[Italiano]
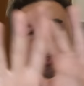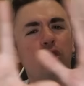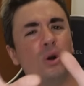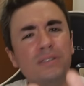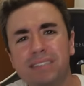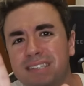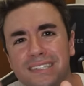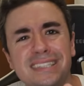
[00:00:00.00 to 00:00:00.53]

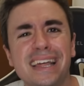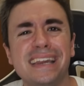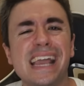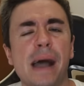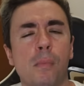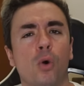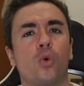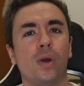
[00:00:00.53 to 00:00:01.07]

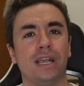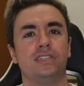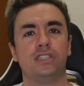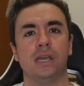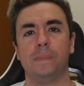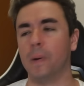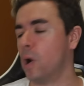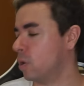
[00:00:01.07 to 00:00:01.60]
Consideriamo
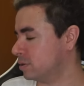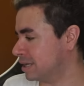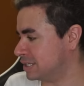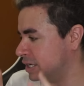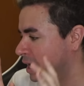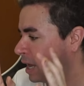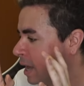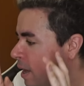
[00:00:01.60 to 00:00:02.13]
questa
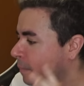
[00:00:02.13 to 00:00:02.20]
ipotesi,